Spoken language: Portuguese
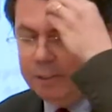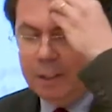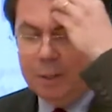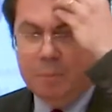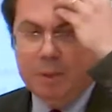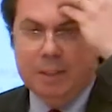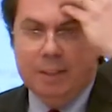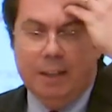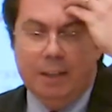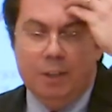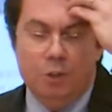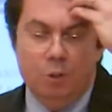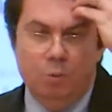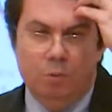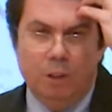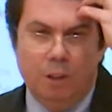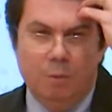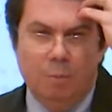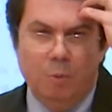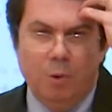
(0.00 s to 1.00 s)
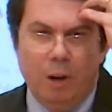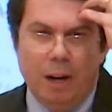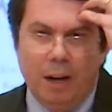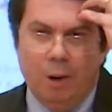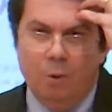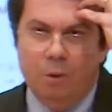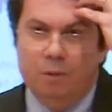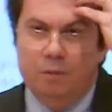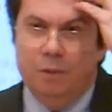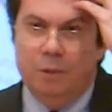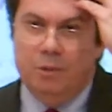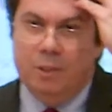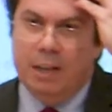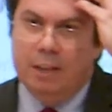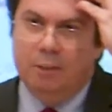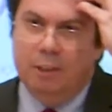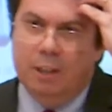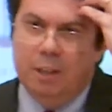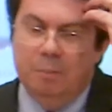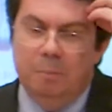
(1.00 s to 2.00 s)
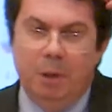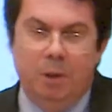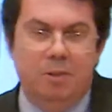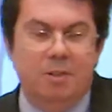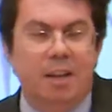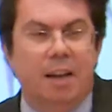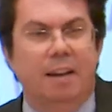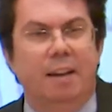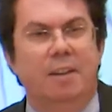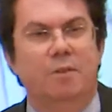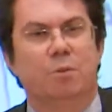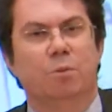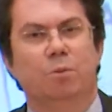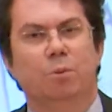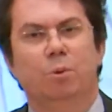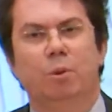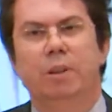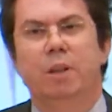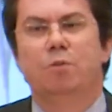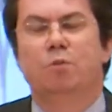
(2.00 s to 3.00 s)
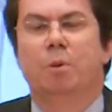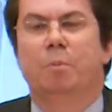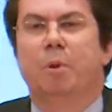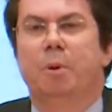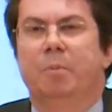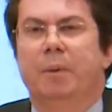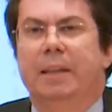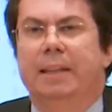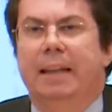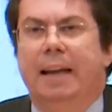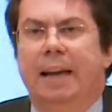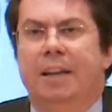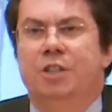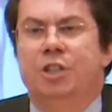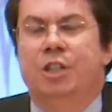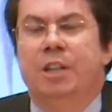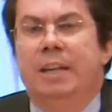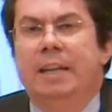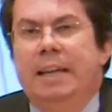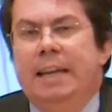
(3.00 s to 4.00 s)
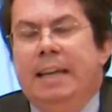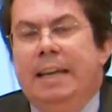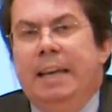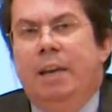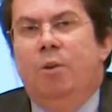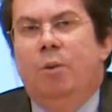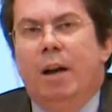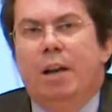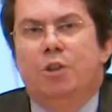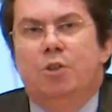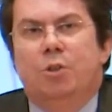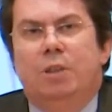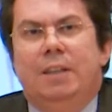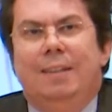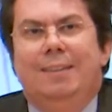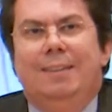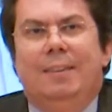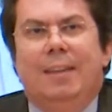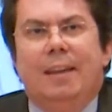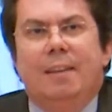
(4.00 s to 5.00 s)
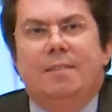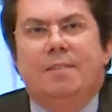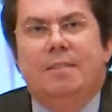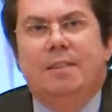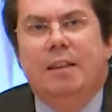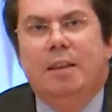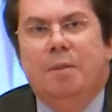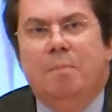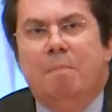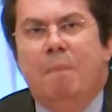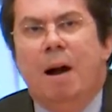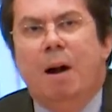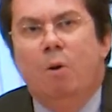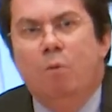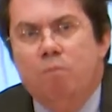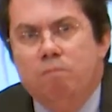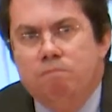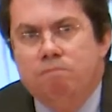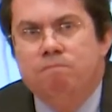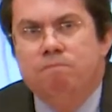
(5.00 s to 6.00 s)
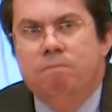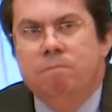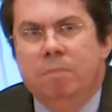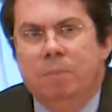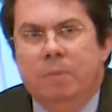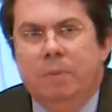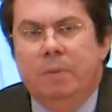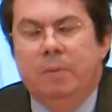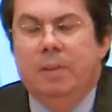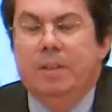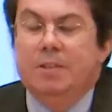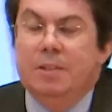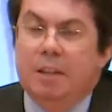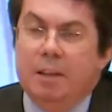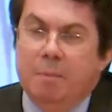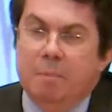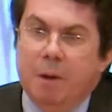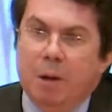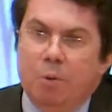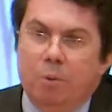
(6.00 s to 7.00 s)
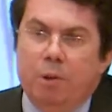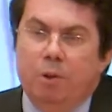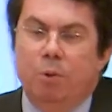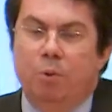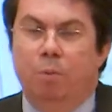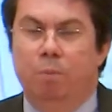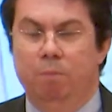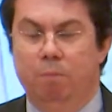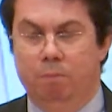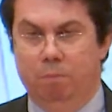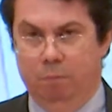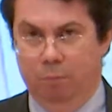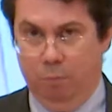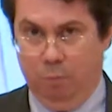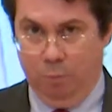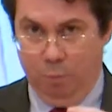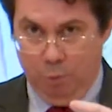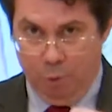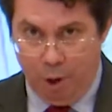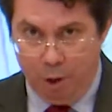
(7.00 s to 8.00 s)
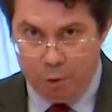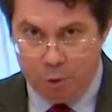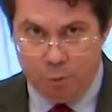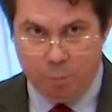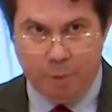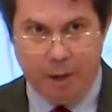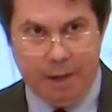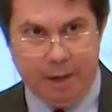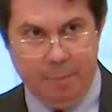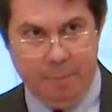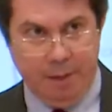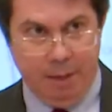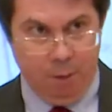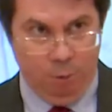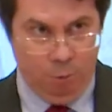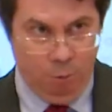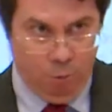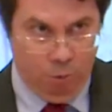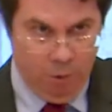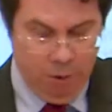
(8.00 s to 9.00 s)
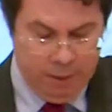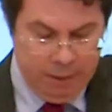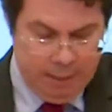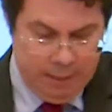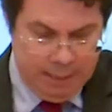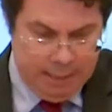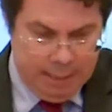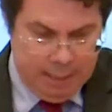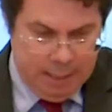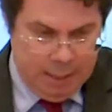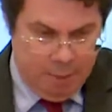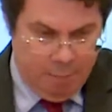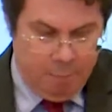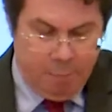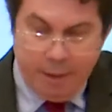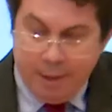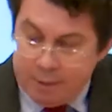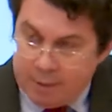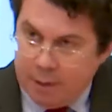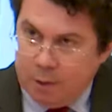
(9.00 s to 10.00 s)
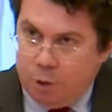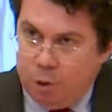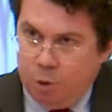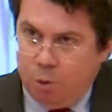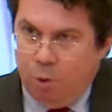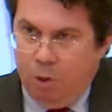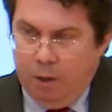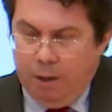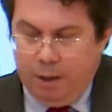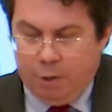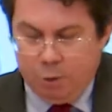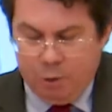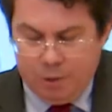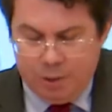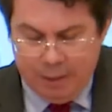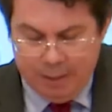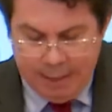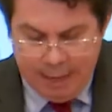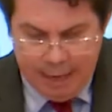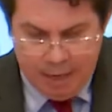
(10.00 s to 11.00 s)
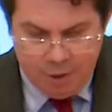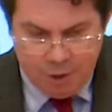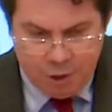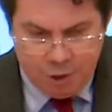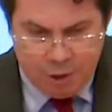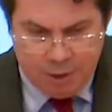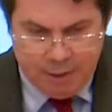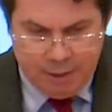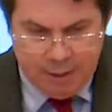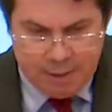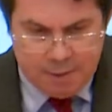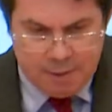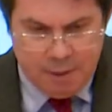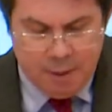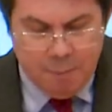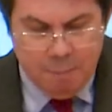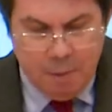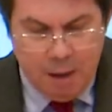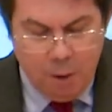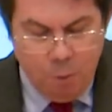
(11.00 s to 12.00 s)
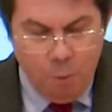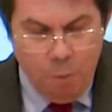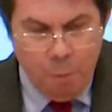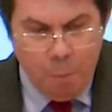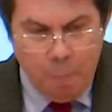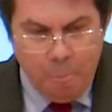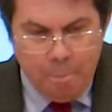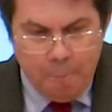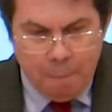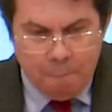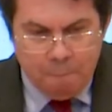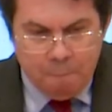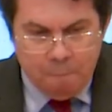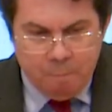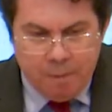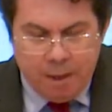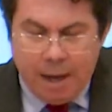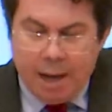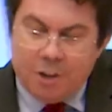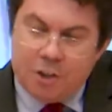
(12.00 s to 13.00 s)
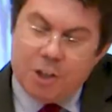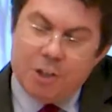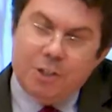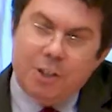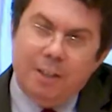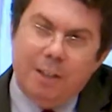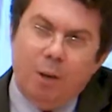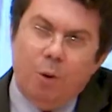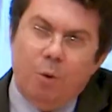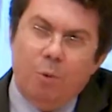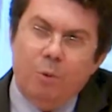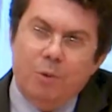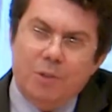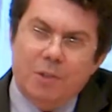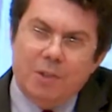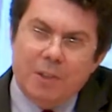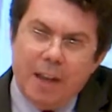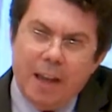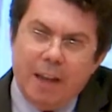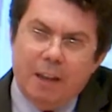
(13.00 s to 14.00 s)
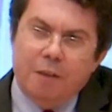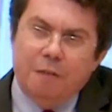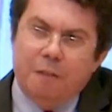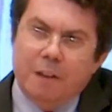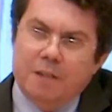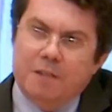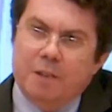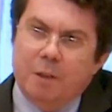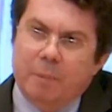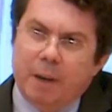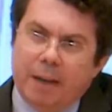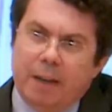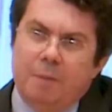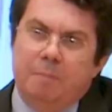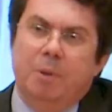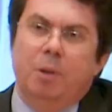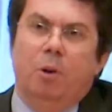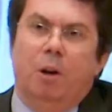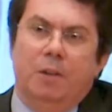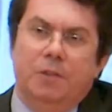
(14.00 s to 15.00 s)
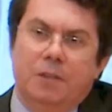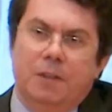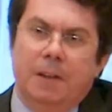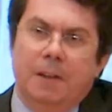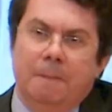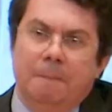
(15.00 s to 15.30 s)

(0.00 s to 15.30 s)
intermitente do dano moral que foi usado aqui pelo Scarlett com toda a sua propriedade. Eu acho que desse limão, desse limão que o nosso parlamento presenteou à sociedade, acho que desse limão a gente ainda consegue fazer uma caipirosca.